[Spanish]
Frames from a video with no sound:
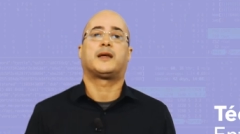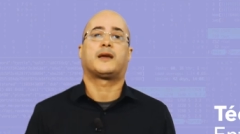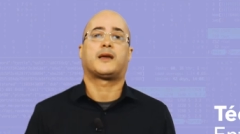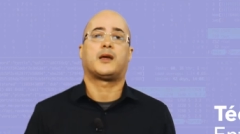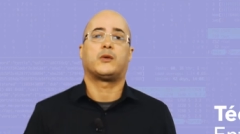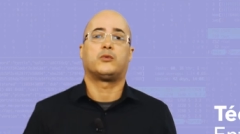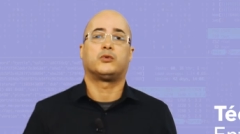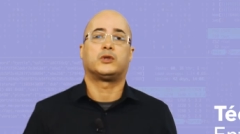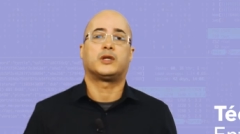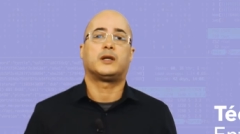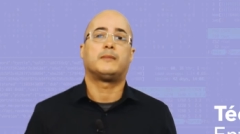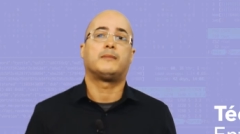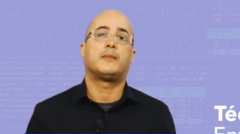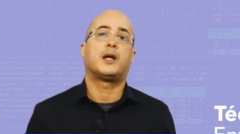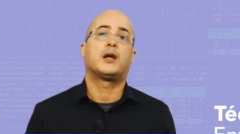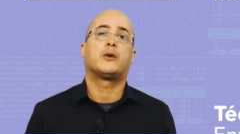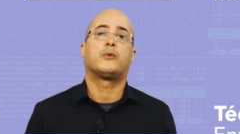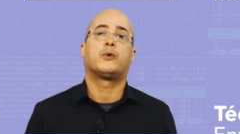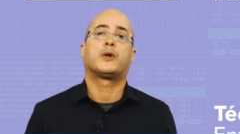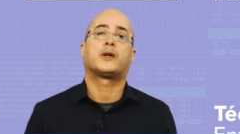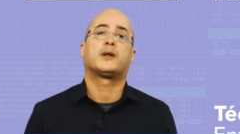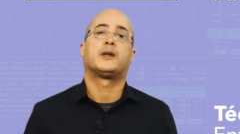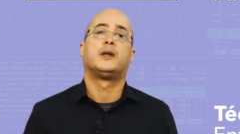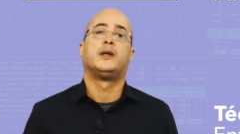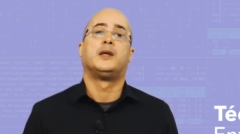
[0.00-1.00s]
ejecutar
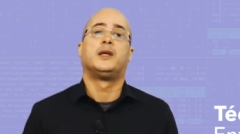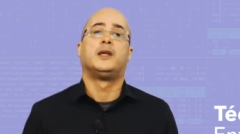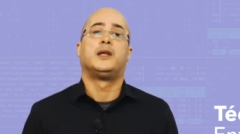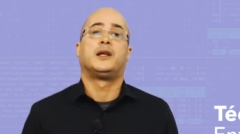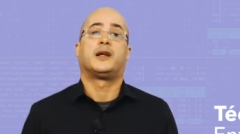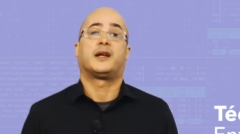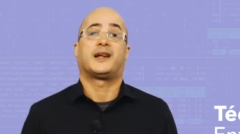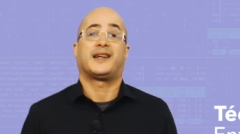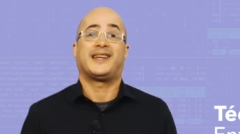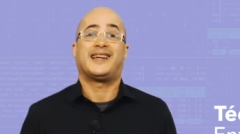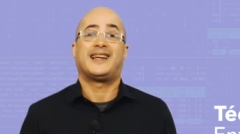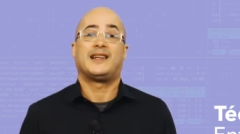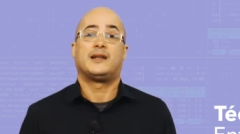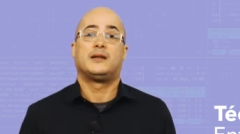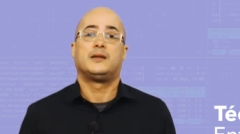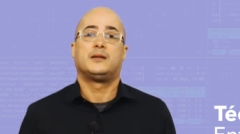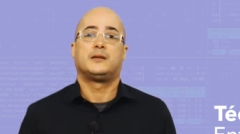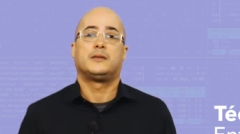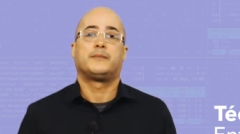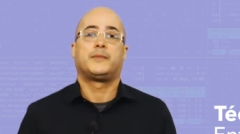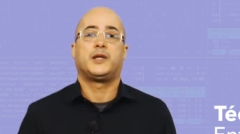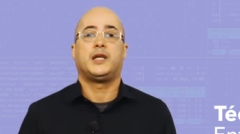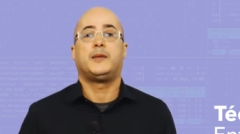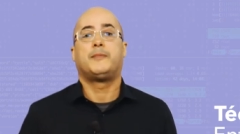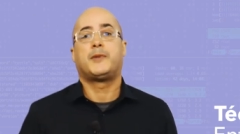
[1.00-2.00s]
malware real
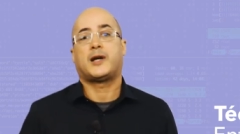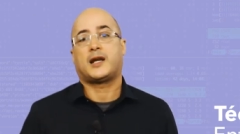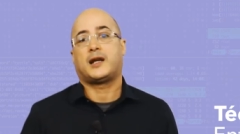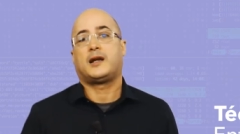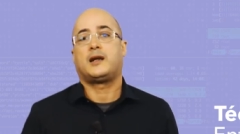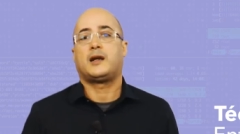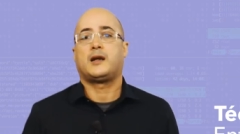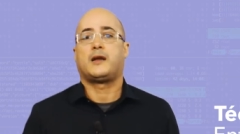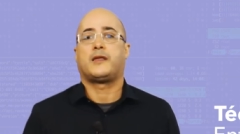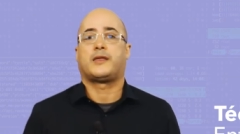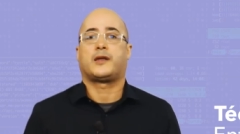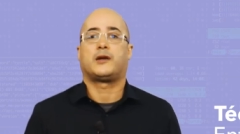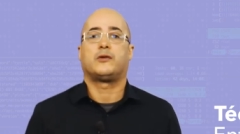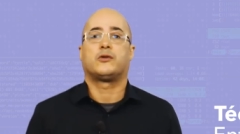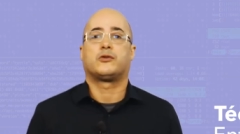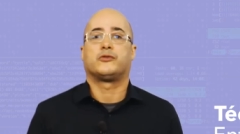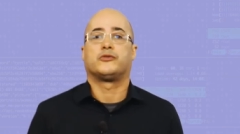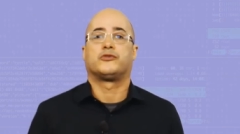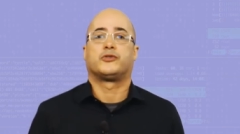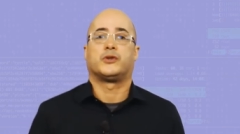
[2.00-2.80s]
y para analizarlo con